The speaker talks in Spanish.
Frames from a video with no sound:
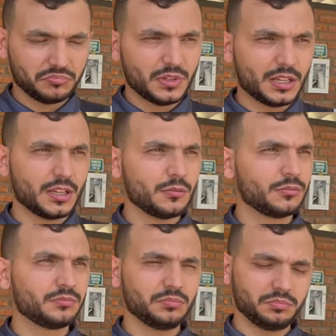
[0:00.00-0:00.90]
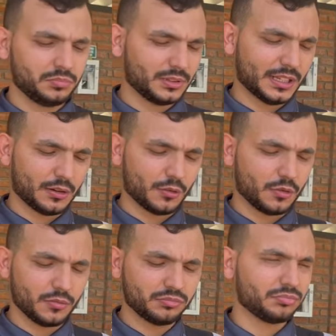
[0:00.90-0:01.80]
Tiene un
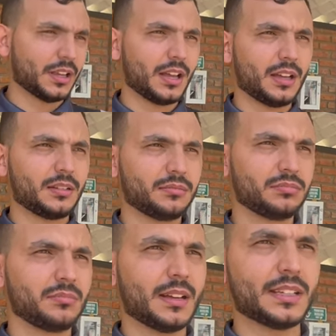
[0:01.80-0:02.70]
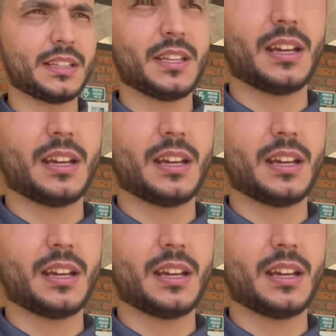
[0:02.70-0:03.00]
cerrojo bastante